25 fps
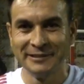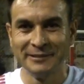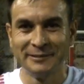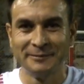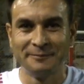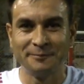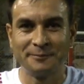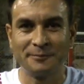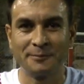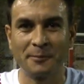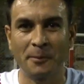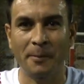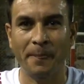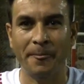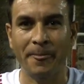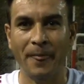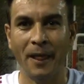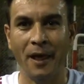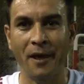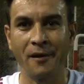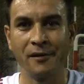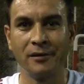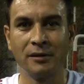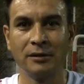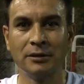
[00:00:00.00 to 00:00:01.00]
E, sizin de
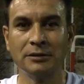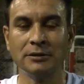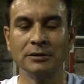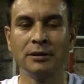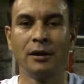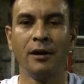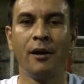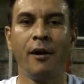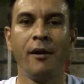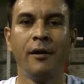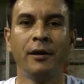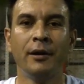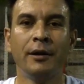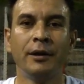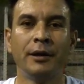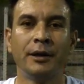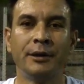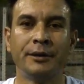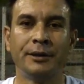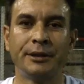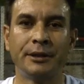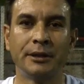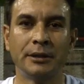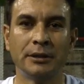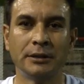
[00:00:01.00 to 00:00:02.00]
golleriniz.
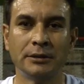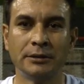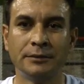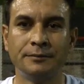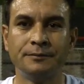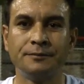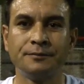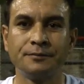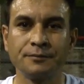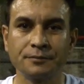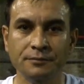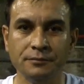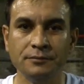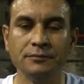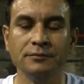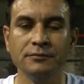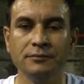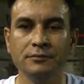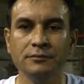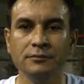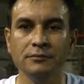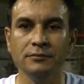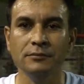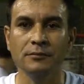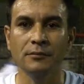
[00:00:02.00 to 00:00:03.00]
Maç bir ara
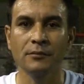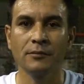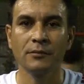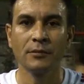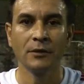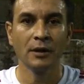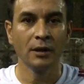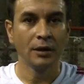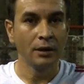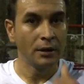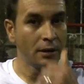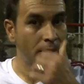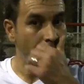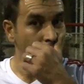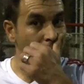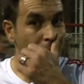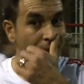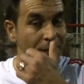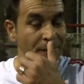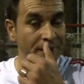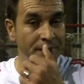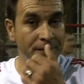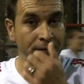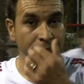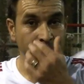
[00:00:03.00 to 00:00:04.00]
berabere geldi ama ondan sonra
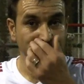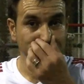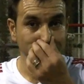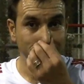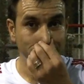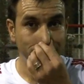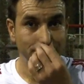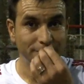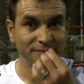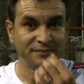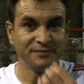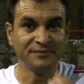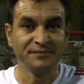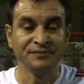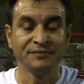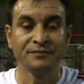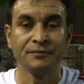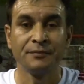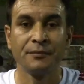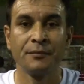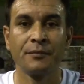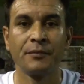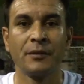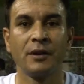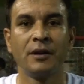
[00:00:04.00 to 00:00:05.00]
topu
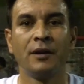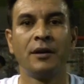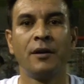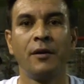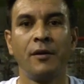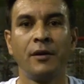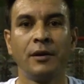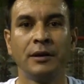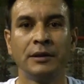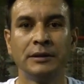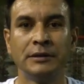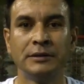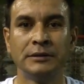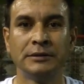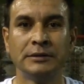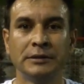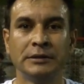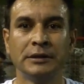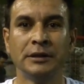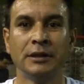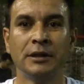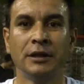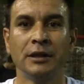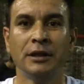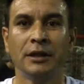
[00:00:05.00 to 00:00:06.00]
aradınız. Oyununuzu oynayınca.
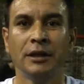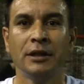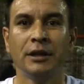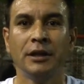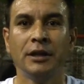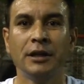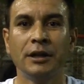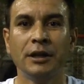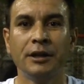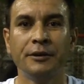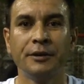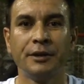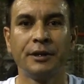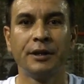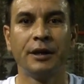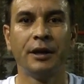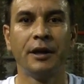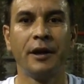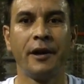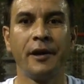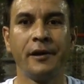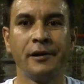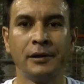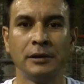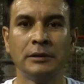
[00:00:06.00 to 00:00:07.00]
Evet. Bugün
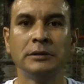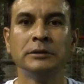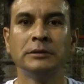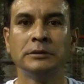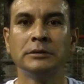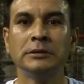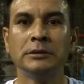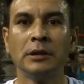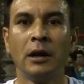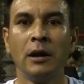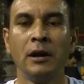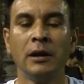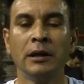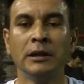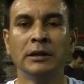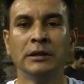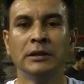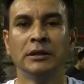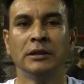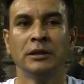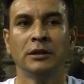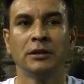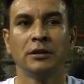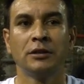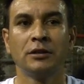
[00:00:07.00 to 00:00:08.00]
iyiydi takım.
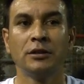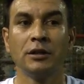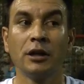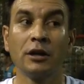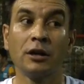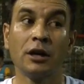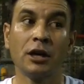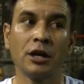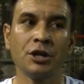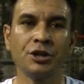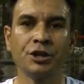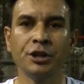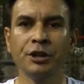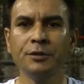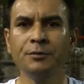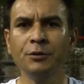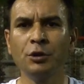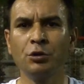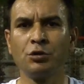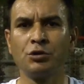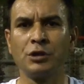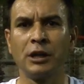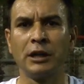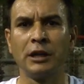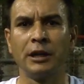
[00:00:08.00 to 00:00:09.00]
Ya karşı takım da
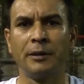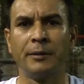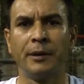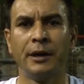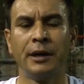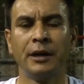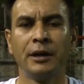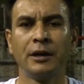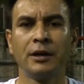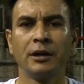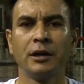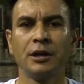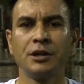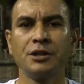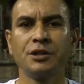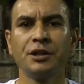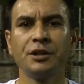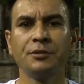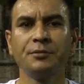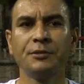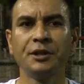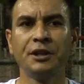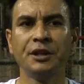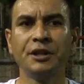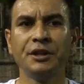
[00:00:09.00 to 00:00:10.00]
güzeldi ama. Karşı
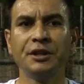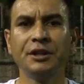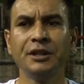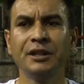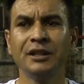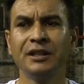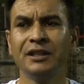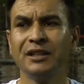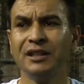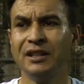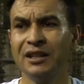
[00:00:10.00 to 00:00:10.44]
takım da iyiydi.